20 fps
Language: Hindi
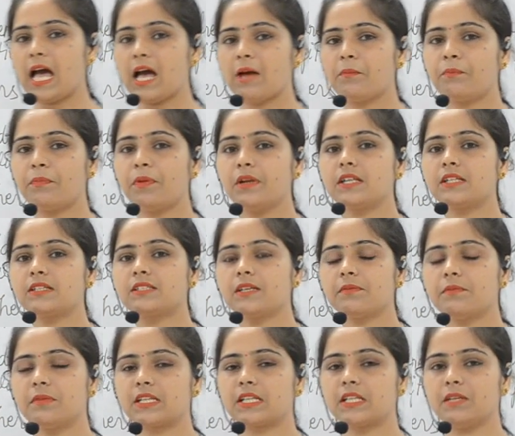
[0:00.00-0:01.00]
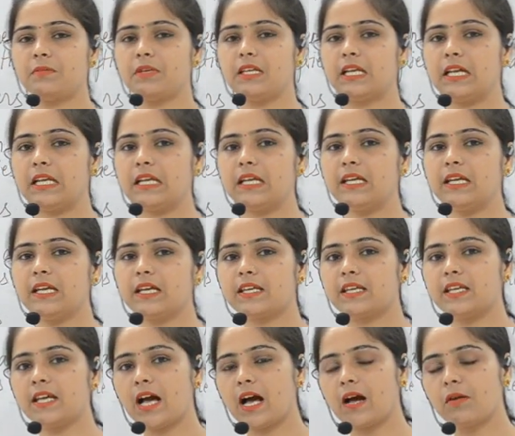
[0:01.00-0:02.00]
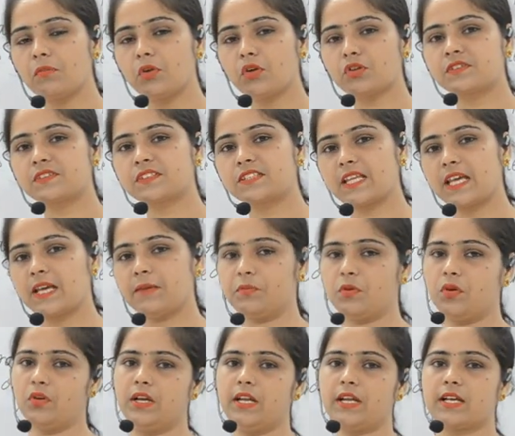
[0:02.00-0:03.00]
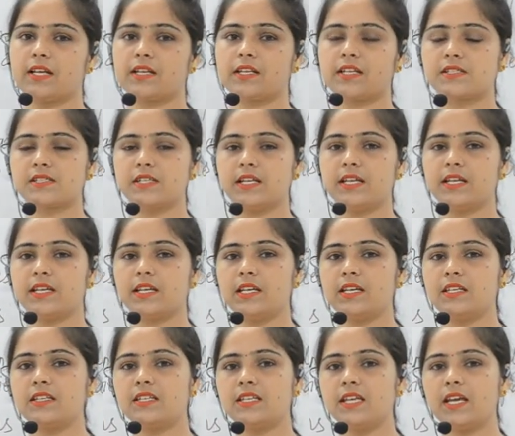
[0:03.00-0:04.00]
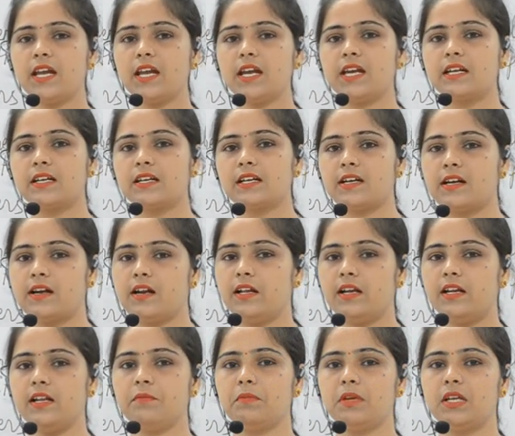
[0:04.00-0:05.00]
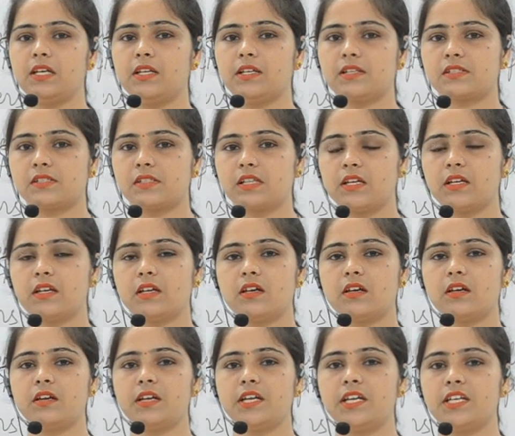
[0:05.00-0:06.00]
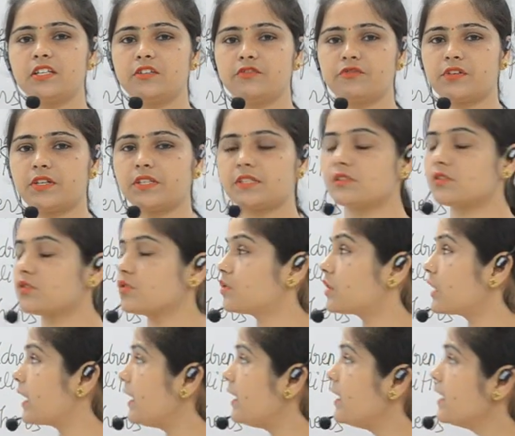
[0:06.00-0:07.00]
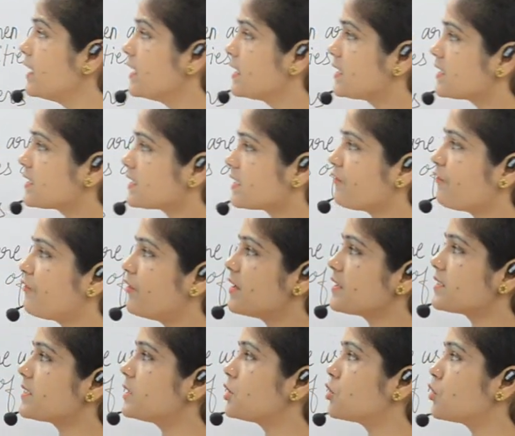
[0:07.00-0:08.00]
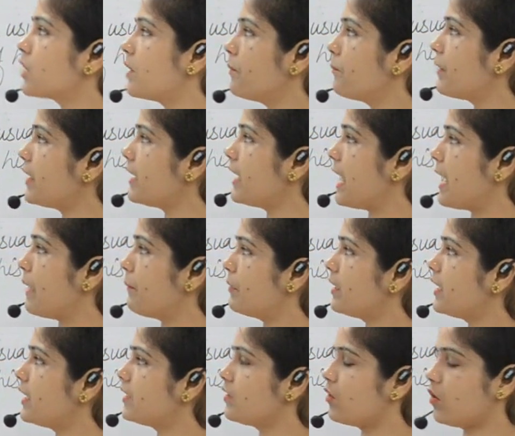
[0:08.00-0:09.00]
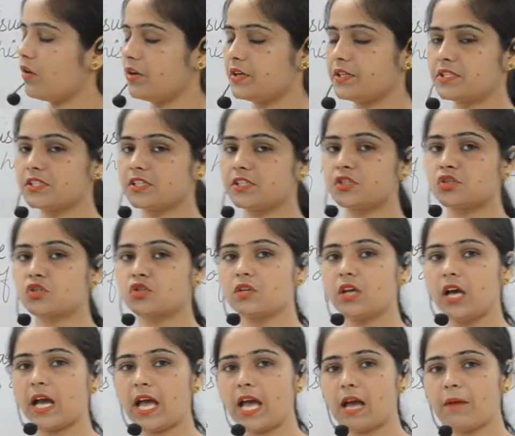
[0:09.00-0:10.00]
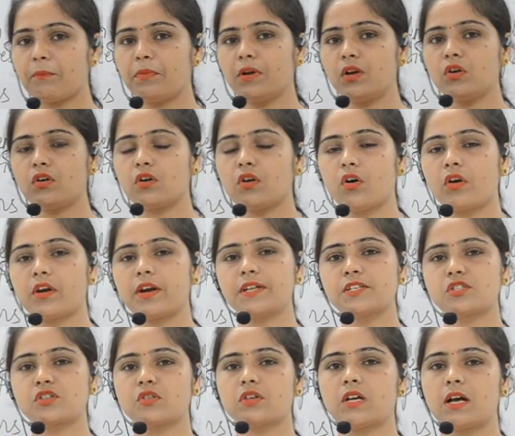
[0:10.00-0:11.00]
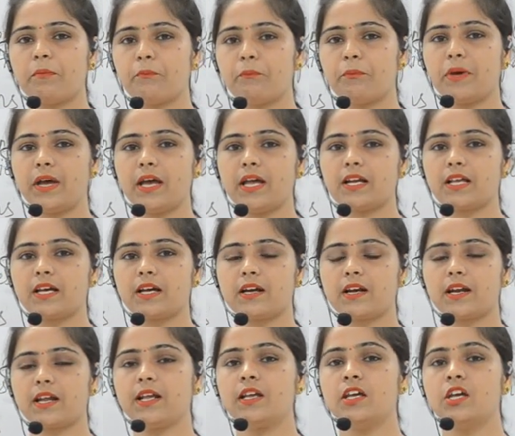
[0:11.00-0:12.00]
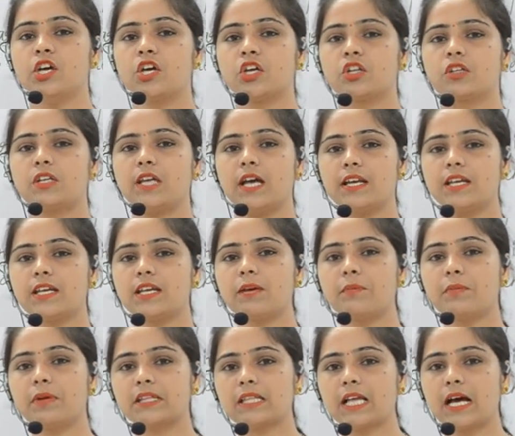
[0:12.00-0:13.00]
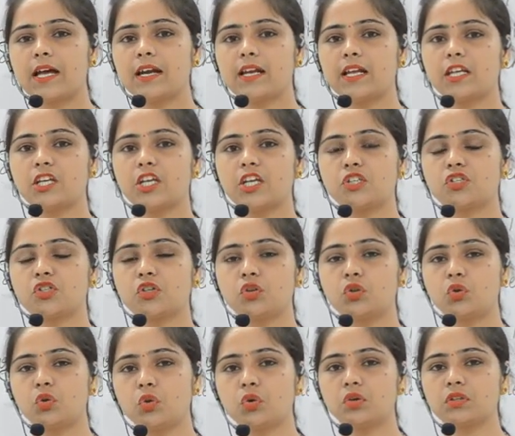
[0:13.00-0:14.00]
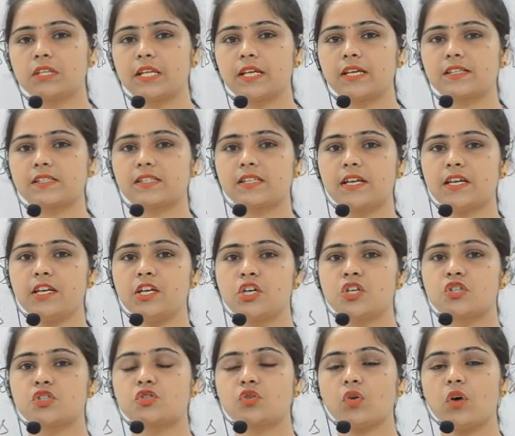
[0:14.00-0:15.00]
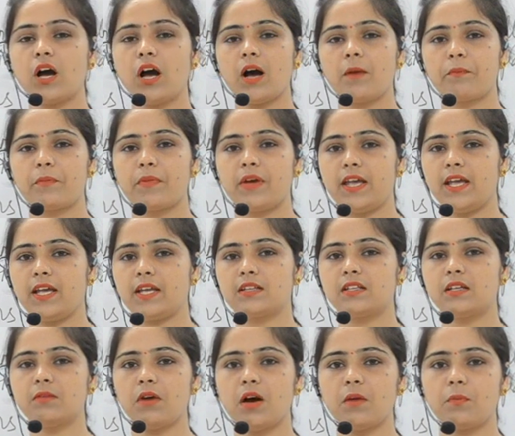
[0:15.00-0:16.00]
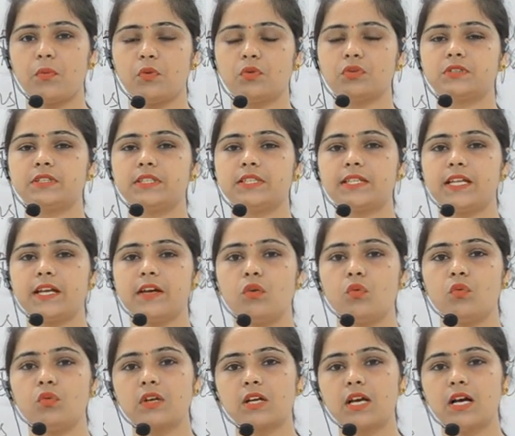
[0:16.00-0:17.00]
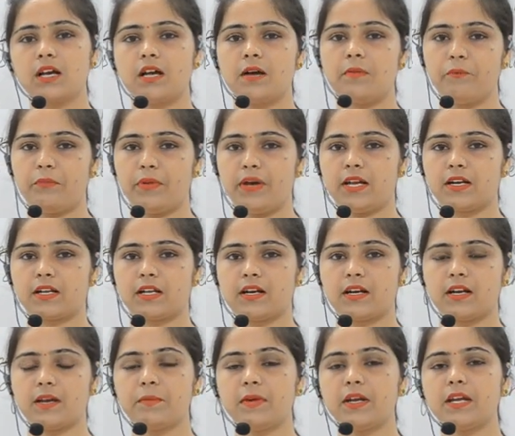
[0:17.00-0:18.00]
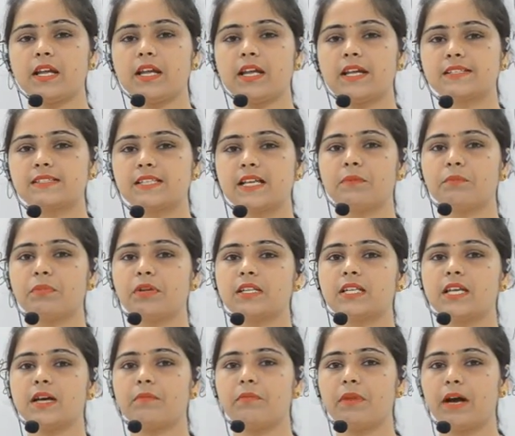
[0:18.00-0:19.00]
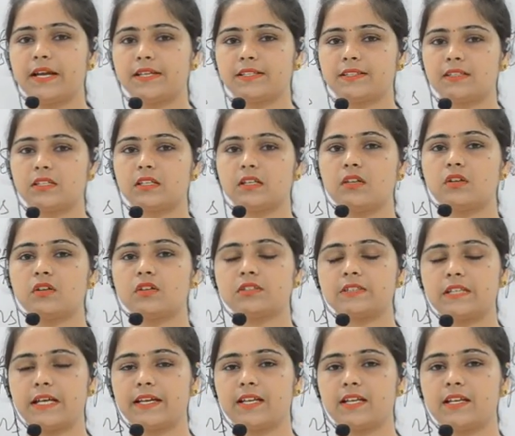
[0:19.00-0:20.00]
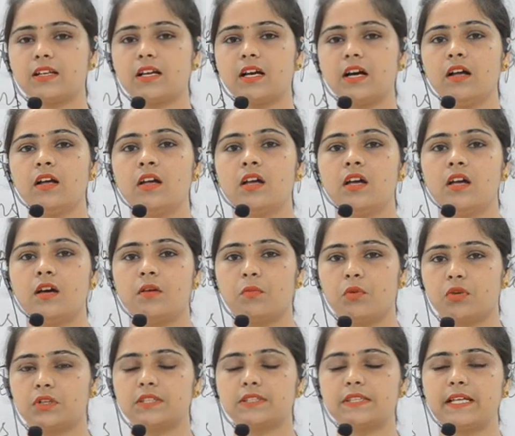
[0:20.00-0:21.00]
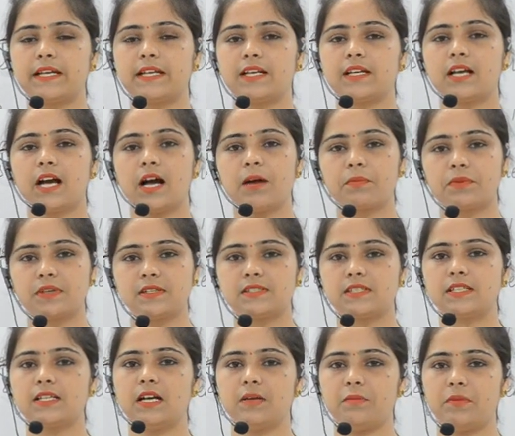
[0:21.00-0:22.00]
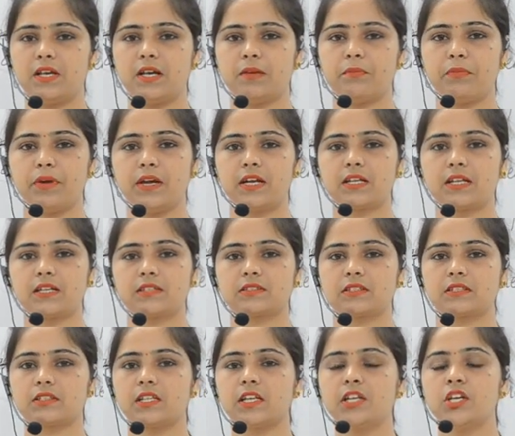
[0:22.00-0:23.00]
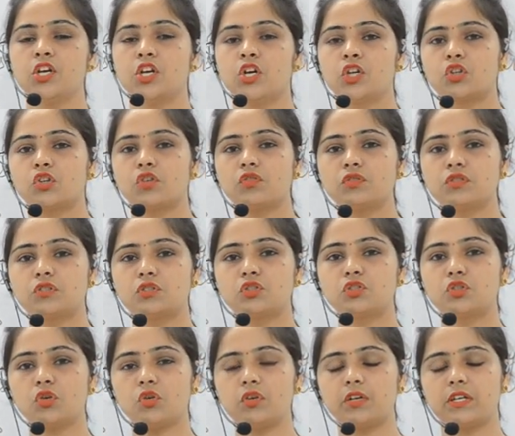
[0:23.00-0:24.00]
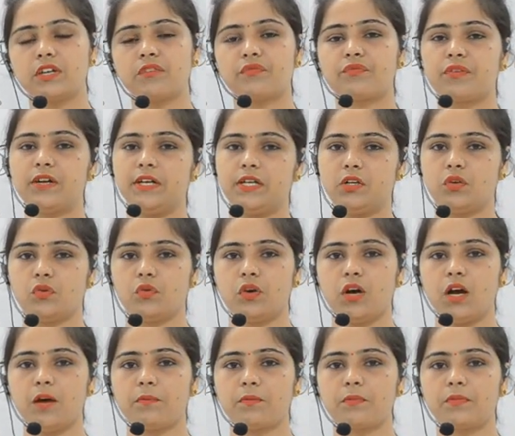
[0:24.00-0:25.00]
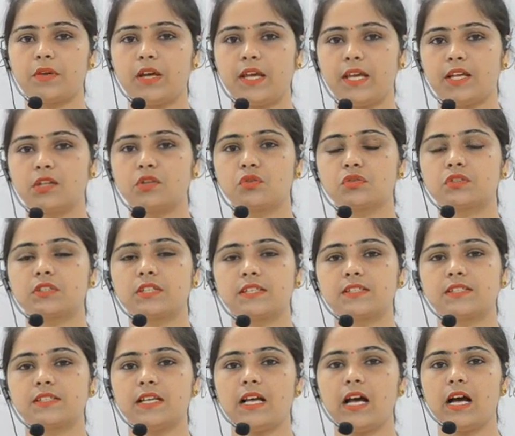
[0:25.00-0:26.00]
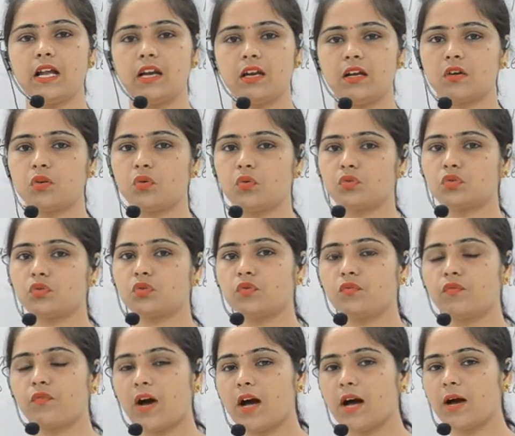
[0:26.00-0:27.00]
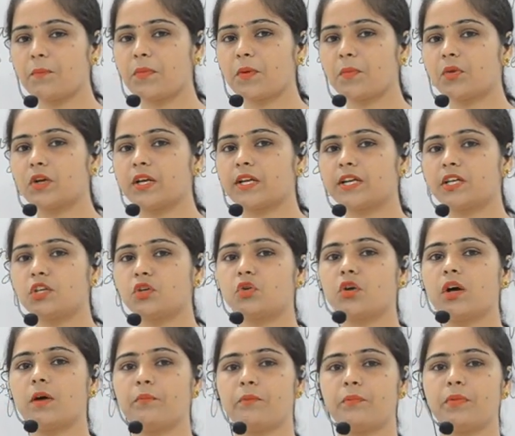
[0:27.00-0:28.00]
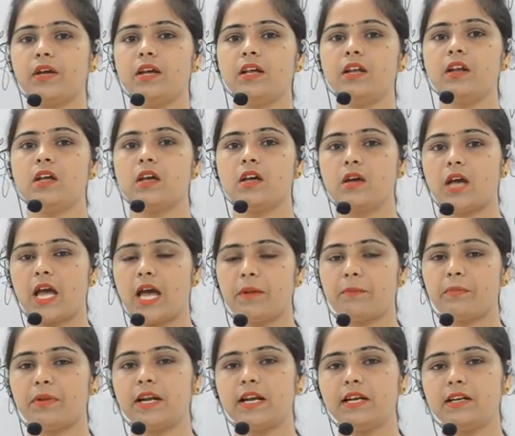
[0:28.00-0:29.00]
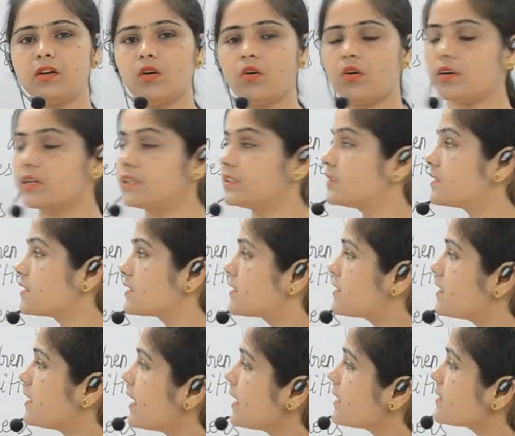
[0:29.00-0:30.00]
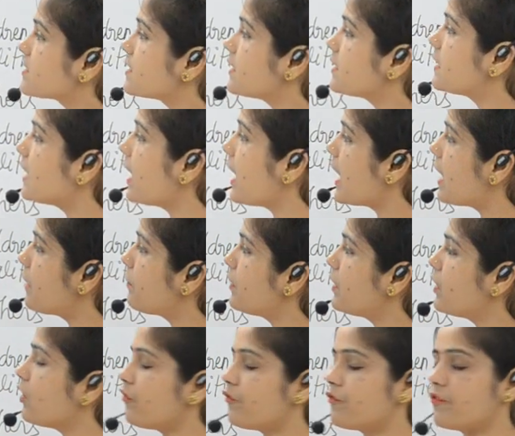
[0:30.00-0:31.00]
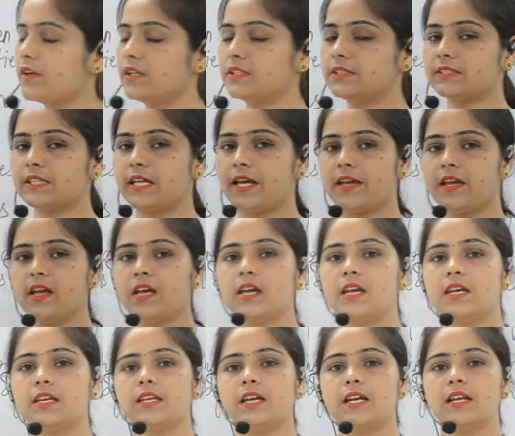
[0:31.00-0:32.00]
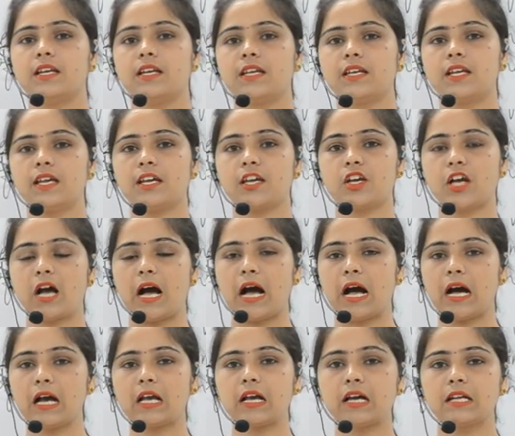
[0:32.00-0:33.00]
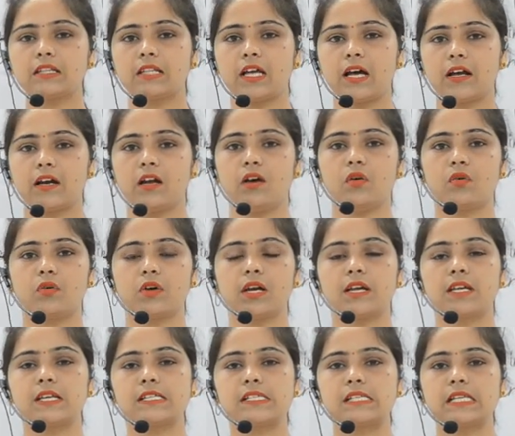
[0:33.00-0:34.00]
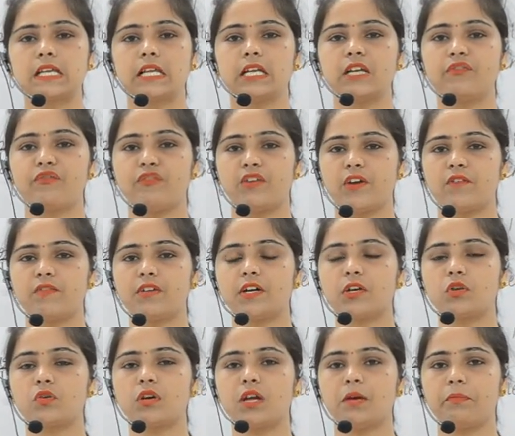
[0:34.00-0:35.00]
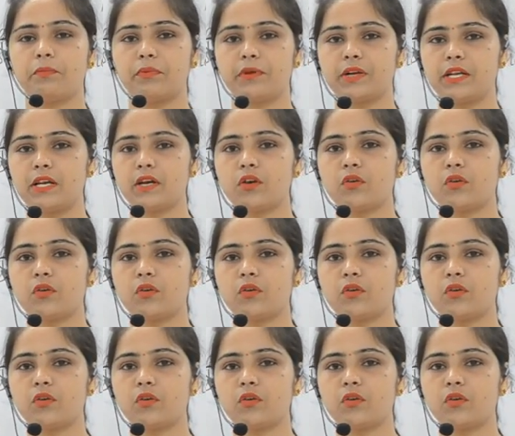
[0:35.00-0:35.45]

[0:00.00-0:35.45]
एप्पल से मतलब ये नहीं है कि हम लोग सेब को लेकर के चलेंगे ये इंटरनली मीनिंग्स के ईडियम uh, फ्रेजेस होते हैं जैसे फर्स्ट टू कंपेयर एप्पल एंड ऑरेंजेस एप्पल और ऑरेंज को कंपेयर कर रहे हैं यानी कि बता रहे हैं कि जो दो थिंग्स हैं जो अप, एकदम अपोजिट हैं उनका कंपेयर करना मैंने एग्जाम्पल दिया बाइसिकल और साइकिल का मोटरसाइकिल का आप किसी का भी कंपेयर कर सकते हैं तो जो डिफरेंट हो अप एक दूसरे से अलग हो तो वहाँ पे बोलेंगे टू कंपेयर एप्पल एंड ऑरेंजेस नेक्स्ट इज द एप्पल ऑफ वंस आई यानी कि आँख का तारा होना किसी के लिए फेवरेट होना प्रिय